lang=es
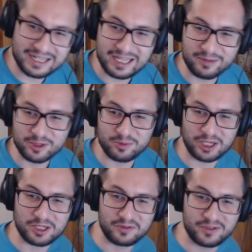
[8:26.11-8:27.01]
liamos porque
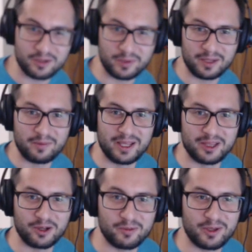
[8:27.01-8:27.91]
eso al final me,
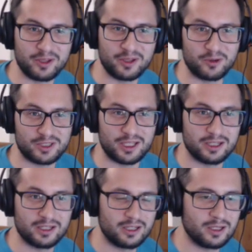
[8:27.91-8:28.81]
entró el miedo y dije, hostia,
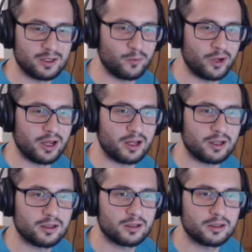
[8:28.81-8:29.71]
voy a...
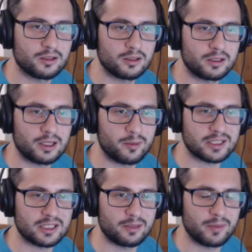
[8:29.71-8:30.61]
¿Qué
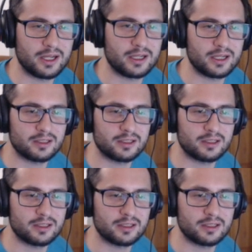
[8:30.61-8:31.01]
pasa imagen?